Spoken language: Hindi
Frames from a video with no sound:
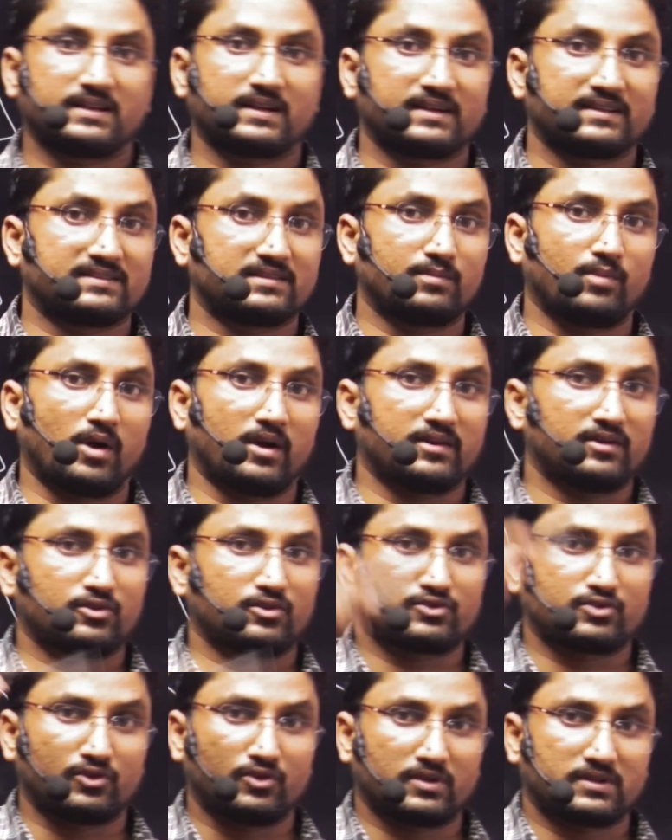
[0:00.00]
किसी बॉडी को
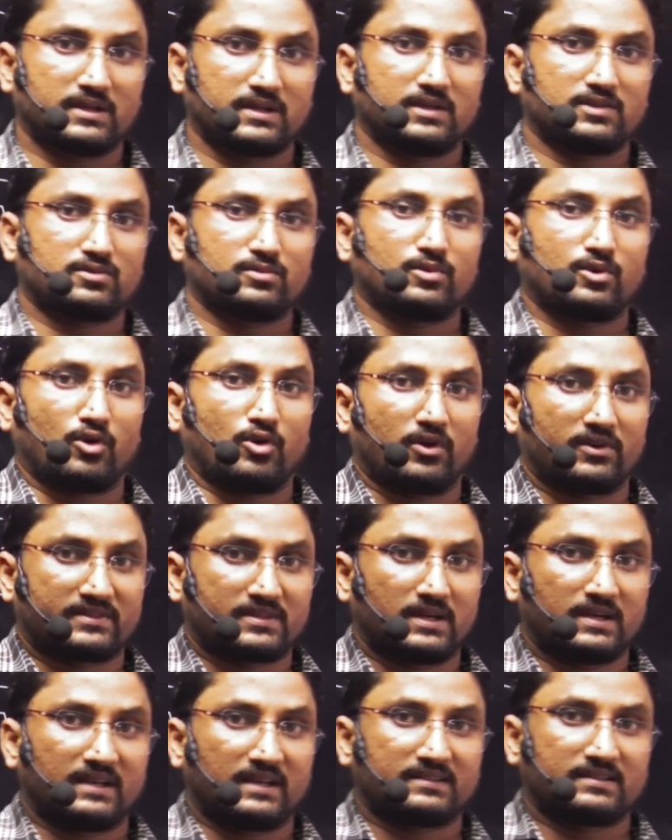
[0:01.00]
छोड़ते हैं तो वो
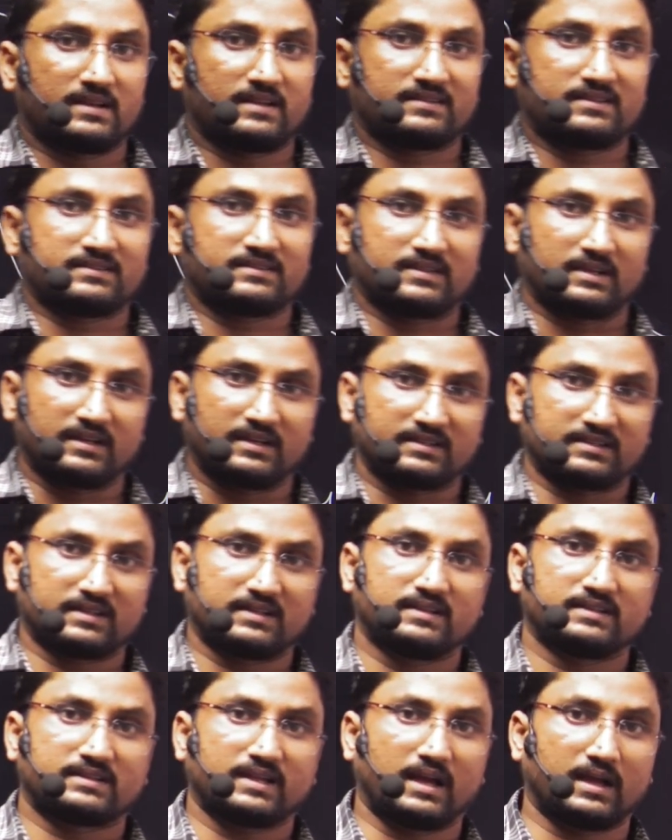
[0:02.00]
कांस्टेंट एसिलेशन से नीचे
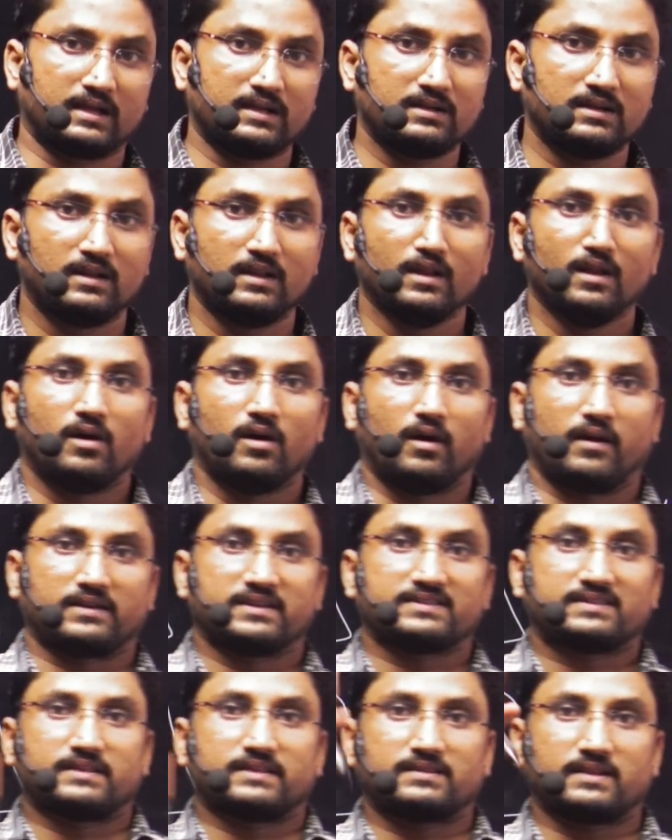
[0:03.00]
गिरता है और दिस
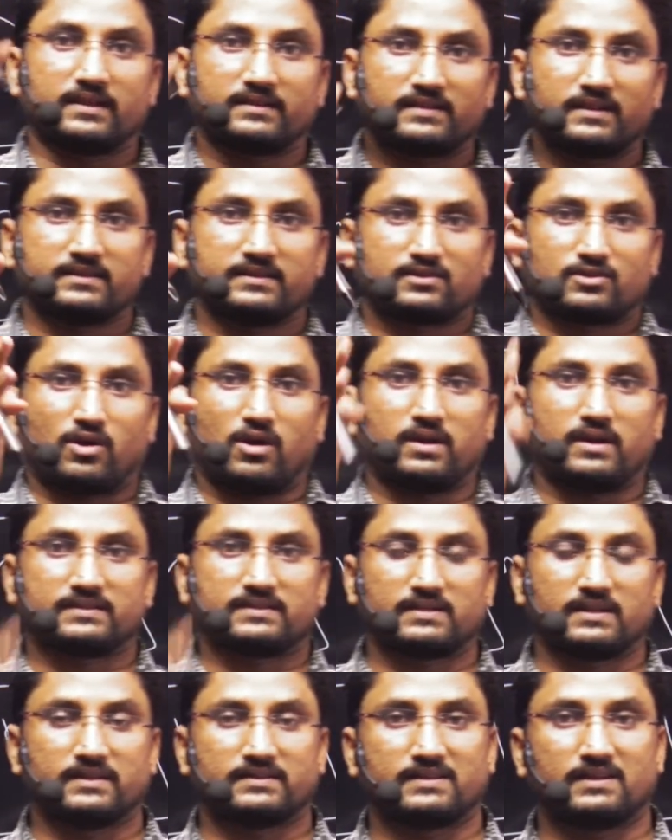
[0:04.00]
एसिलेशन इज कॉल्ड
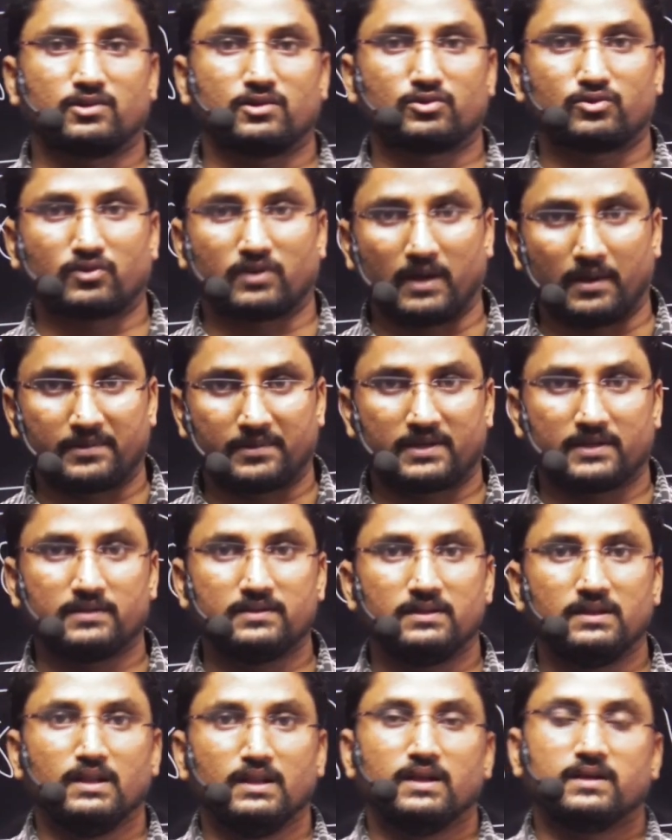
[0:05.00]
एसलेशन ड्यू टू ग्रेविटी
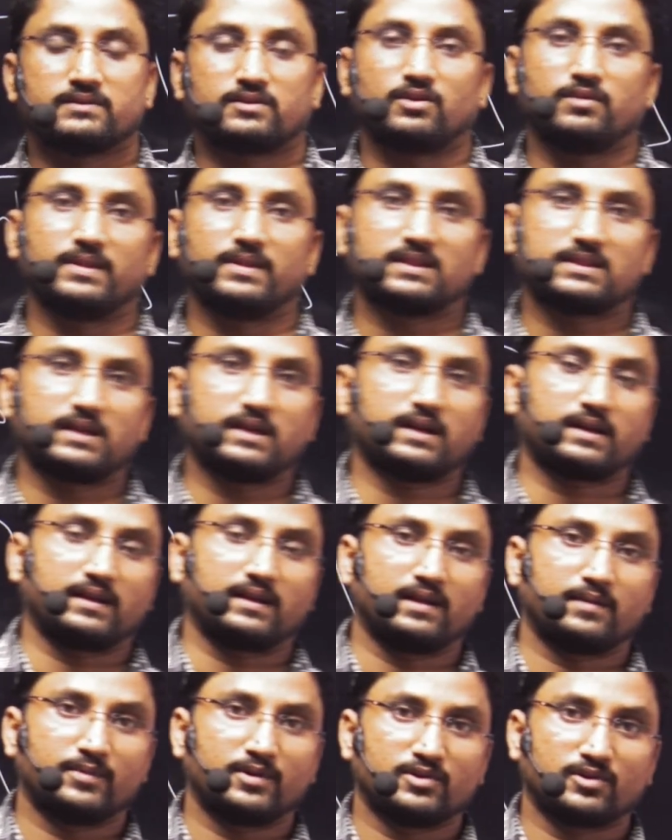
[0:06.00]
चलिए मिलते हैं एक नए
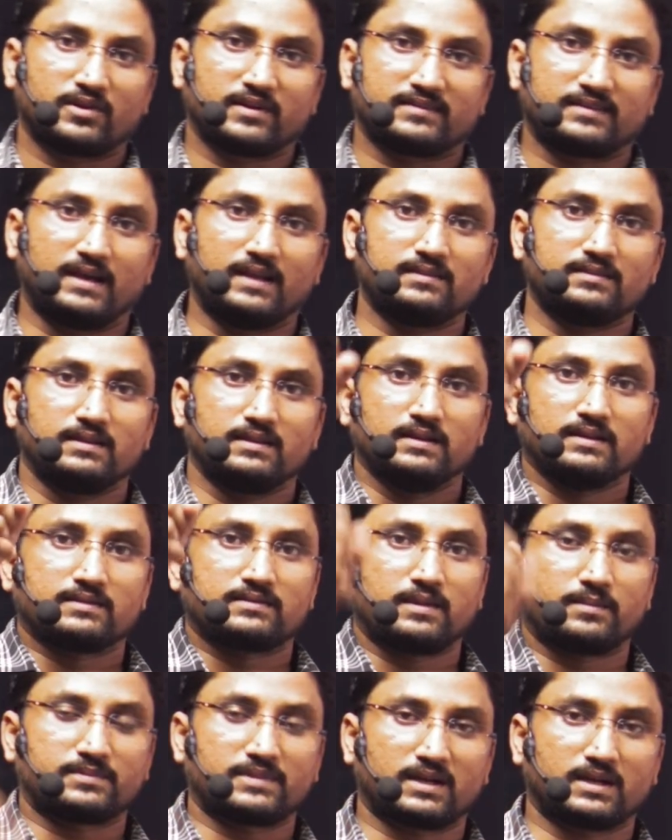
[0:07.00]
वीडियो के साथ तब
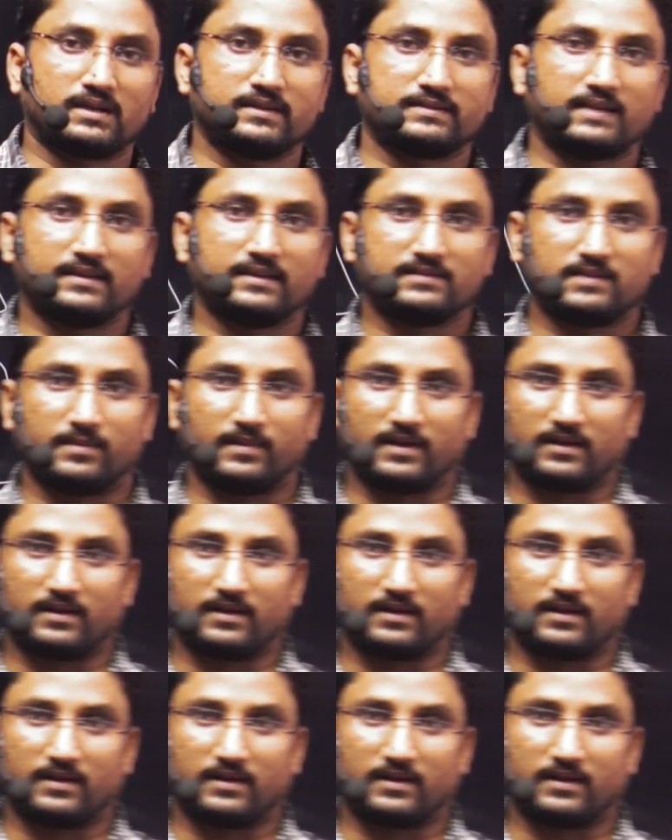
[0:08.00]
तक ले जय हिंद जय भारत